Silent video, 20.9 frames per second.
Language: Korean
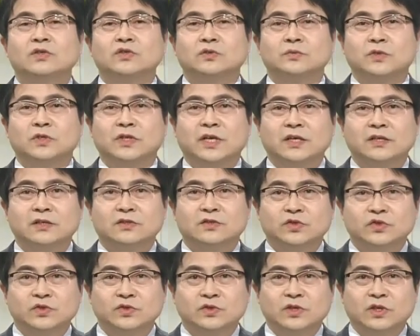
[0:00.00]

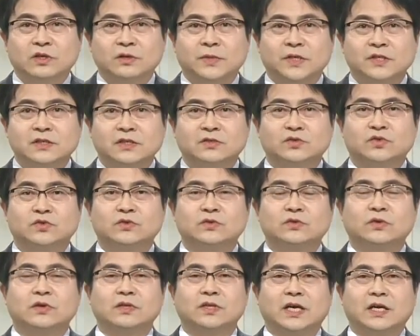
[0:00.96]
충북대는 춘절을 맞아
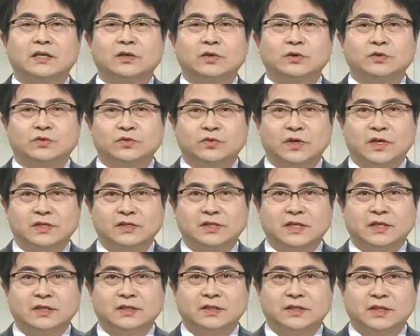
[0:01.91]
중국을 다녀온
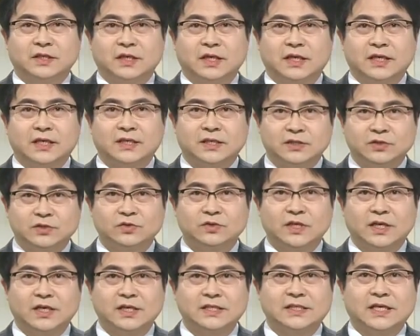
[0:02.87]
유학생들을
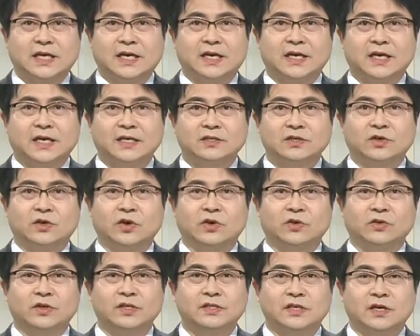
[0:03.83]
기숙사나 자가에서
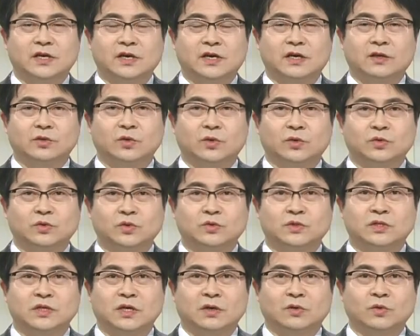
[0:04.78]
격리 생활하도록
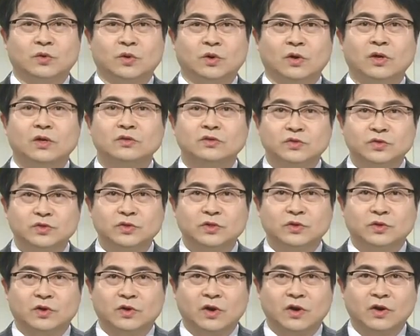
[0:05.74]
조치하고
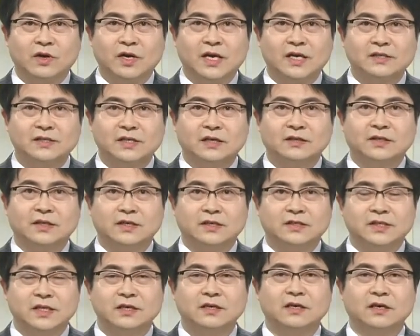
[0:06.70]
수시로 건강
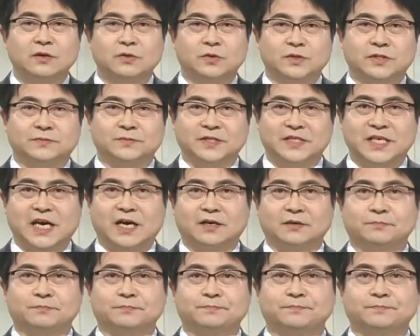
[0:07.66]
상태를 체크하고 있습니다.